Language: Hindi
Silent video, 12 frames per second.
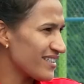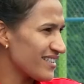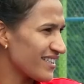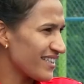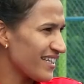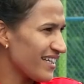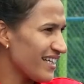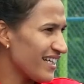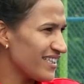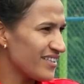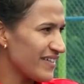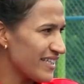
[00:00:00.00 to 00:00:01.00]
कर सकते हैं
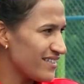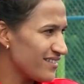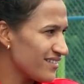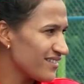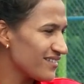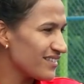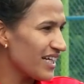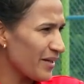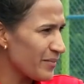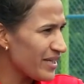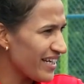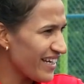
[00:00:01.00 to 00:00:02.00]
अदरवाइज घर
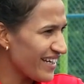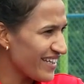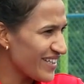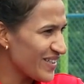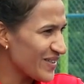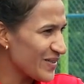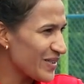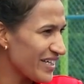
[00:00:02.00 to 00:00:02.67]
में ही रहेंगे नहीं तो